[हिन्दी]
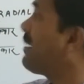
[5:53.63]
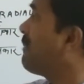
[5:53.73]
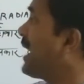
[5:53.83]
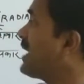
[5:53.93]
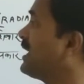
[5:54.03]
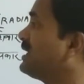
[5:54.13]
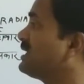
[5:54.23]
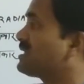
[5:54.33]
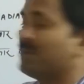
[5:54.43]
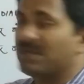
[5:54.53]
है बाई
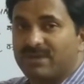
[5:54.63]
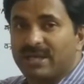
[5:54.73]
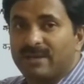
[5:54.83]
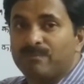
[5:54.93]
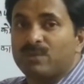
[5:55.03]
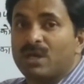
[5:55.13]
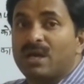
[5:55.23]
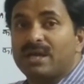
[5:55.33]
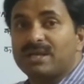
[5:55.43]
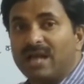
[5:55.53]
रेडियल सिमेट्री है
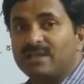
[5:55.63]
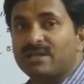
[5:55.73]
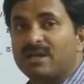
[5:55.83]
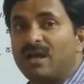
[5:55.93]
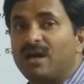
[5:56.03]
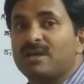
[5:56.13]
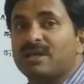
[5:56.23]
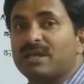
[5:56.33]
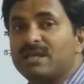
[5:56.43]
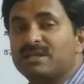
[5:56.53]
याद रखना
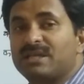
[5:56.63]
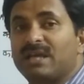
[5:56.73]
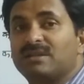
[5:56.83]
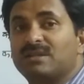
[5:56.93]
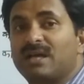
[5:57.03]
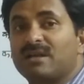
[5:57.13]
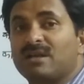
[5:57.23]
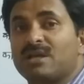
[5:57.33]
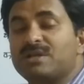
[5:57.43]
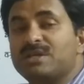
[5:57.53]
इनके
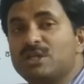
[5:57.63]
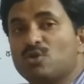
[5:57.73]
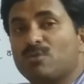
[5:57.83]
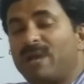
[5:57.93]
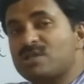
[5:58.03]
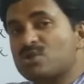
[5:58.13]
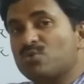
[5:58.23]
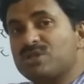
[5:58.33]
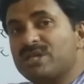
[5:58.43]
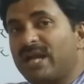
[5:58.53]
अंदर नीडोब्लास्ट
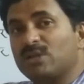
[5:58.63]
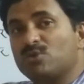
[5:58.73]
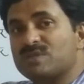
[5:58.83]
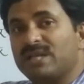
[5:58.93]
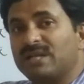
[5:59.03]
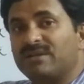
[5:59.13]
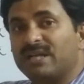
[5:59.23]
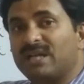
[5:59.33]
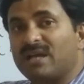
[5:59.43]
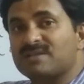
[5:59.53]
कोशिकाएं तो
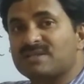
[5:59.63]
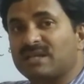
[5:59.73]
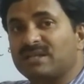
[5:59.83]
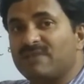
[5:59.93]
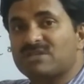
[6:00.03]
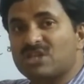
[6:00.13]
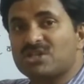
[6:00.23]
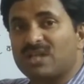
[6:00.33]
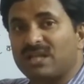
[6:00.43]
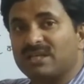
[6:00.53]
सिलेंट्रेटा संघ की
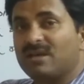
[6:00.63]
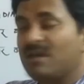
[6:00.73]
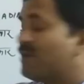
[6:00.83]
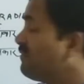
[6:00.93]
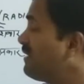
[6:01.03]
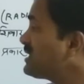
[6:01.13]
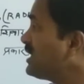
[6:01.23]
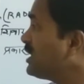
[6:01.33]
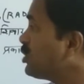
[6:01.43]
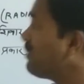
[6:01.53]
विशेषता थी
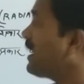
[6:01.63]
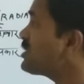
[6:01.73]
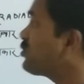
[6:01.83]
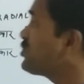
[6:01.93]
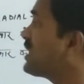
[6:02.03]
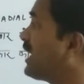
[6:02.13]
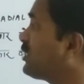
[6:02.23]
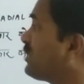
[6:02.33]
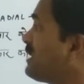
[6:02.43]
वैसी नीडोब्लास्ट कोशिकाएं तो